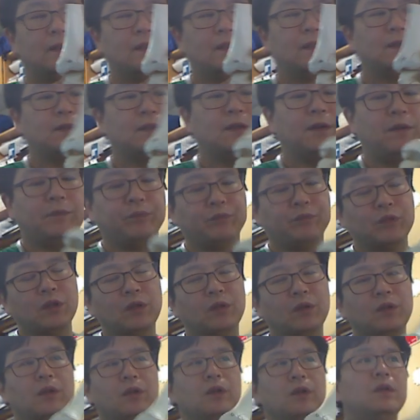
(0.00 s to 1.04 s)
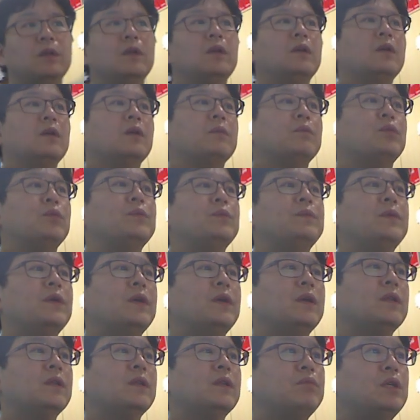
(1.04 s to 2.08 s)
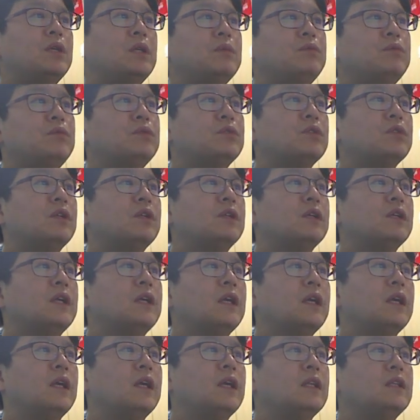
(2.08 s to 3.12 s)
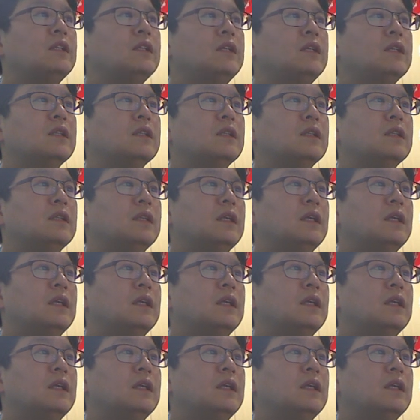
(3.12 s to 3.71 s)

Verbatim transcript: 그래서 보면 피부 절개는